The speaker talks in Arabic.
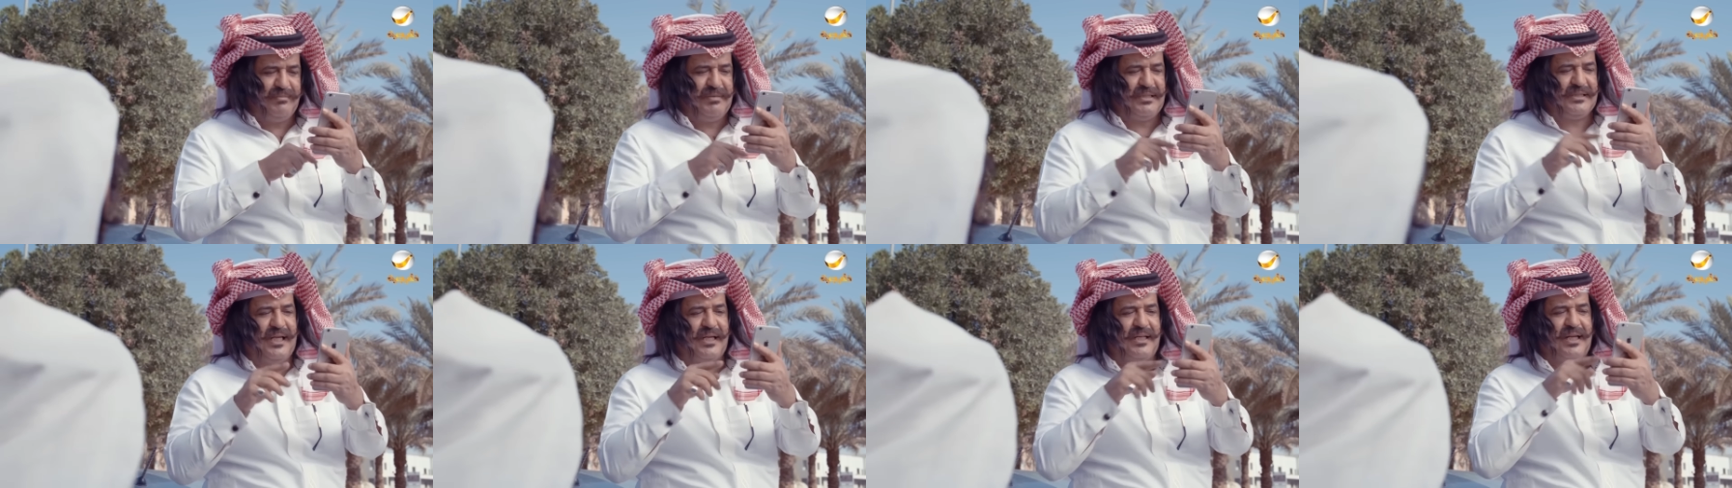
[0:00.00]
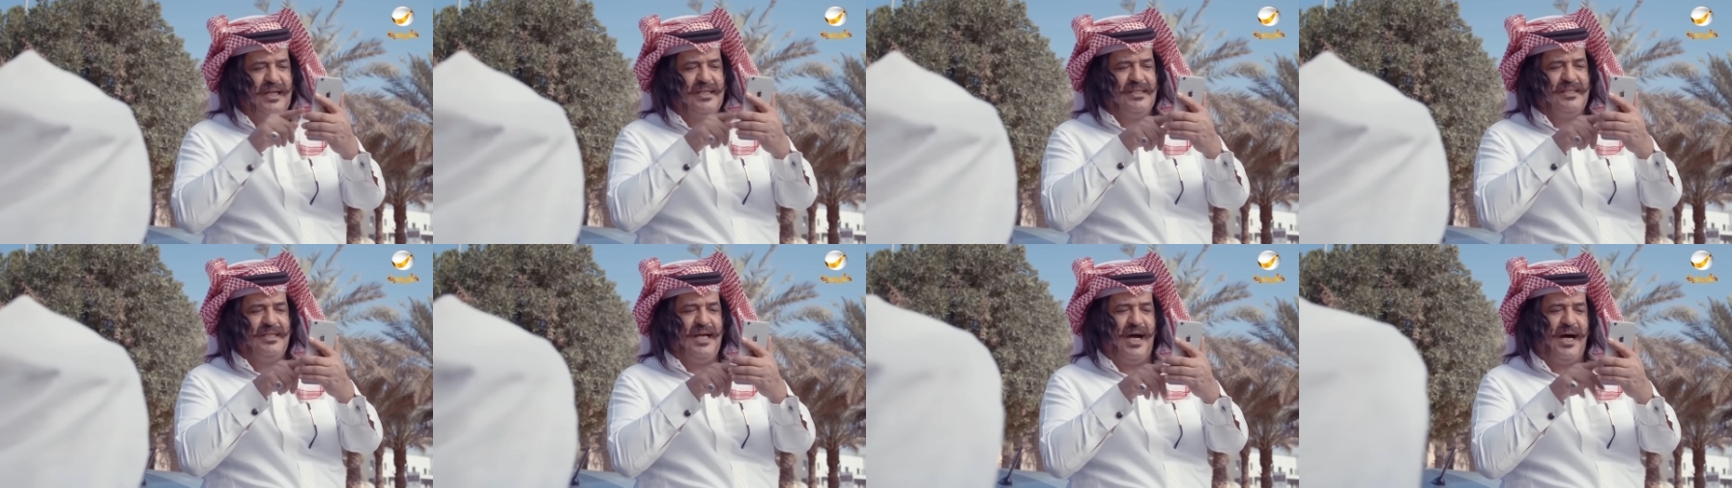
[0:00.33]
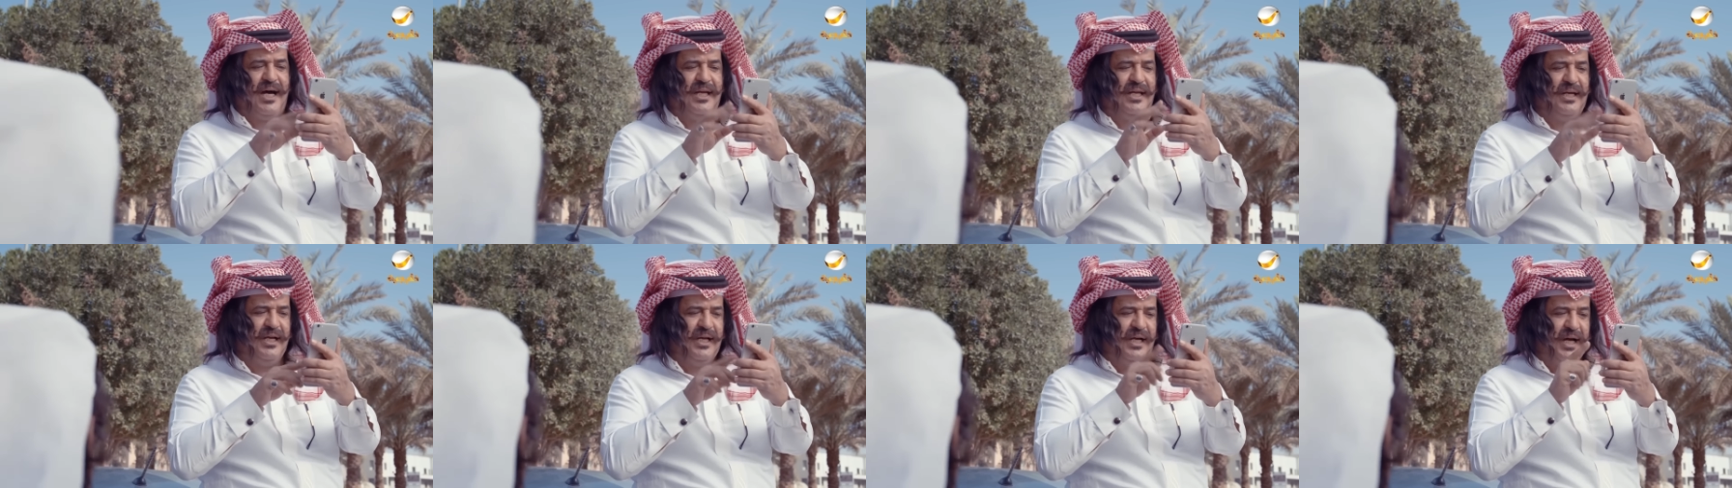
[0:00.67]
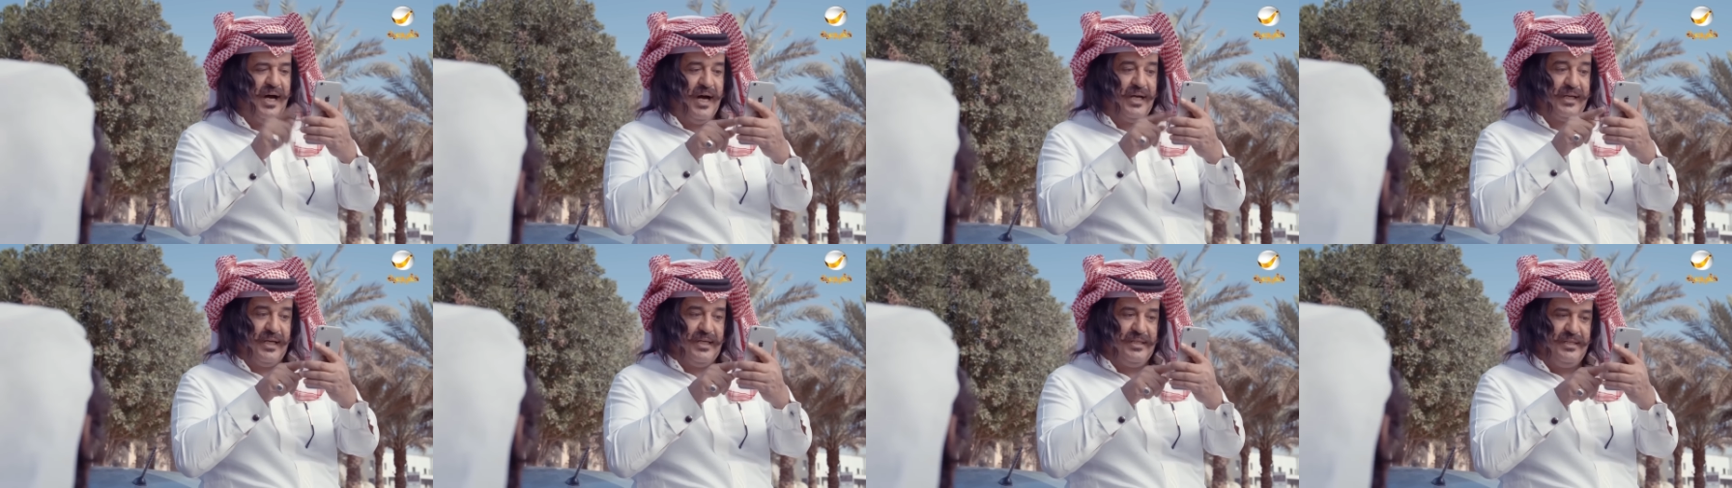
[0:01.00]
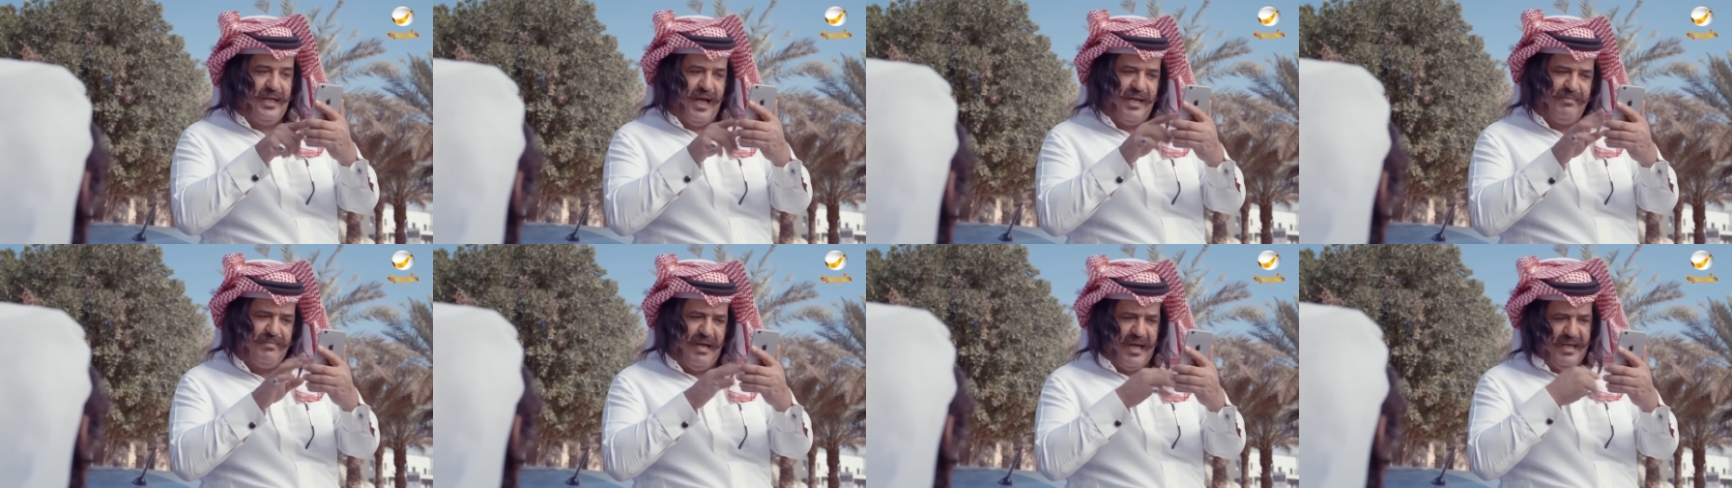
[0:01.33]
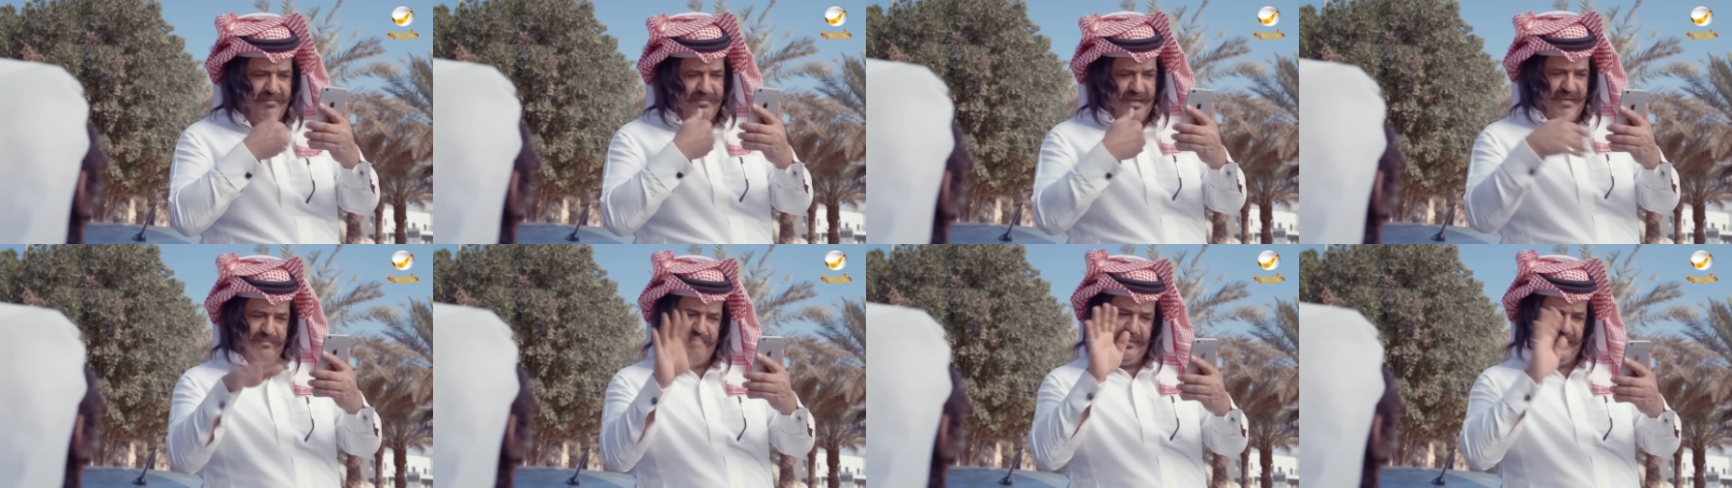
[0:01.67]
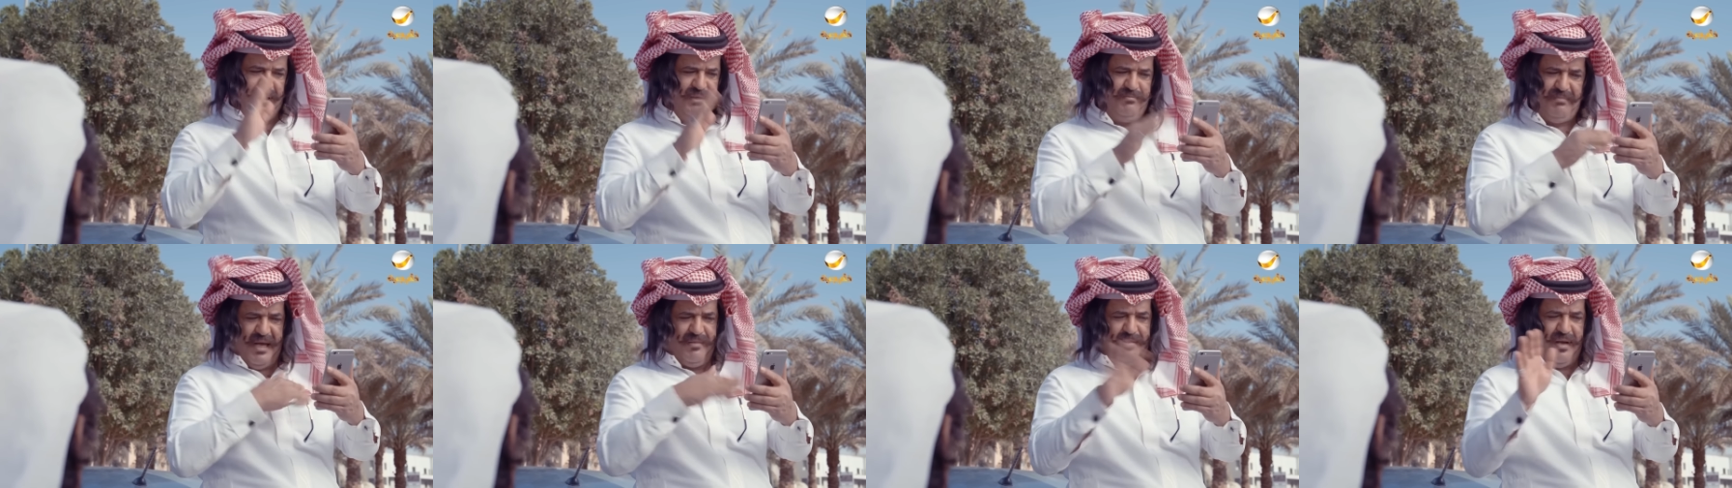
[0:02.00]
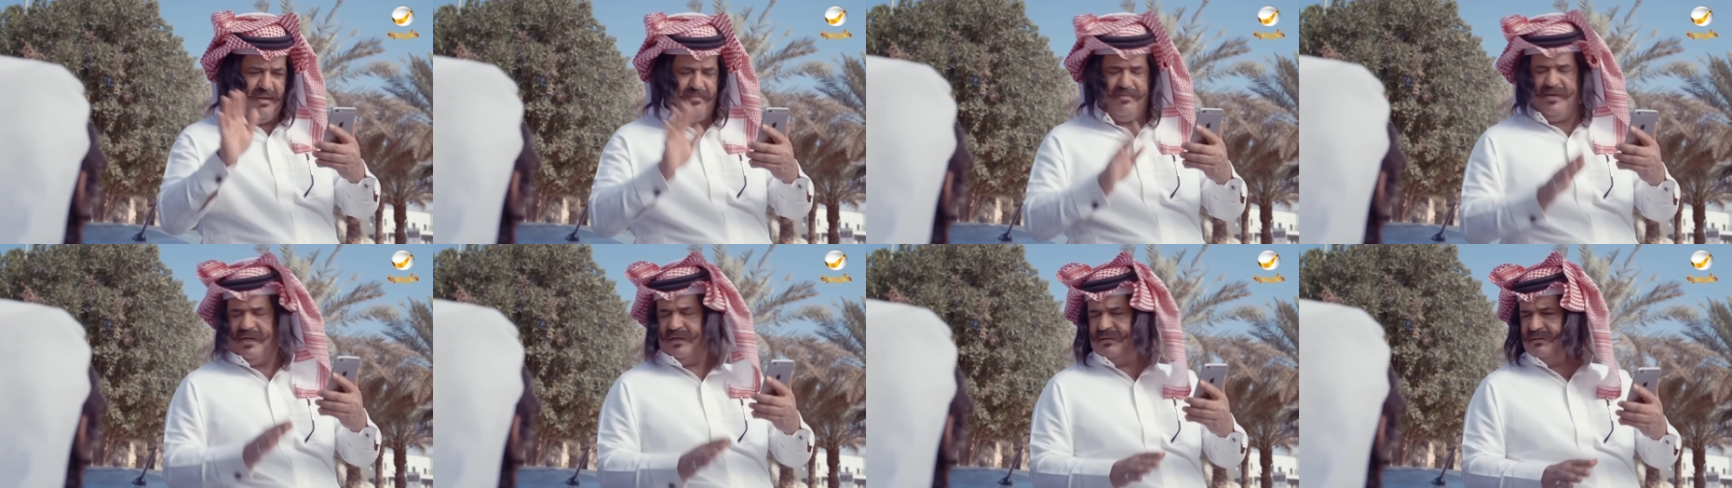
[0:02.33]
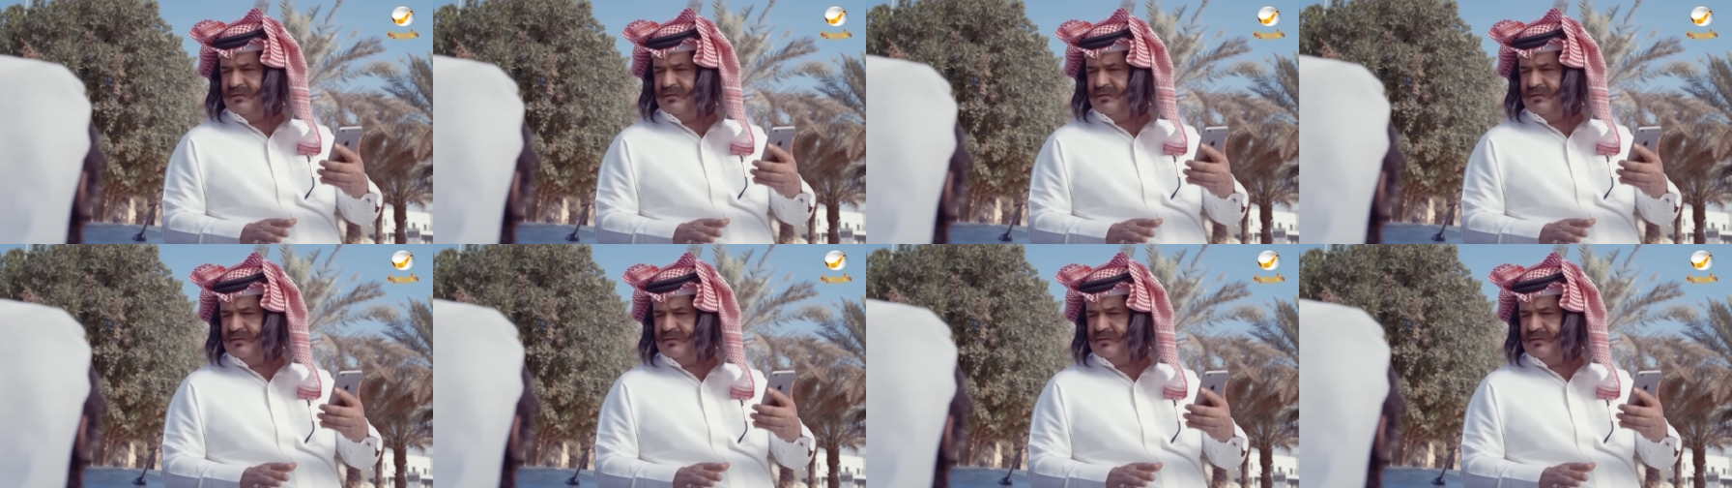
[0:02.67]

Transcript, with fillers: بس الرجال الرجال ما يبي يبيع ما يبي يبيع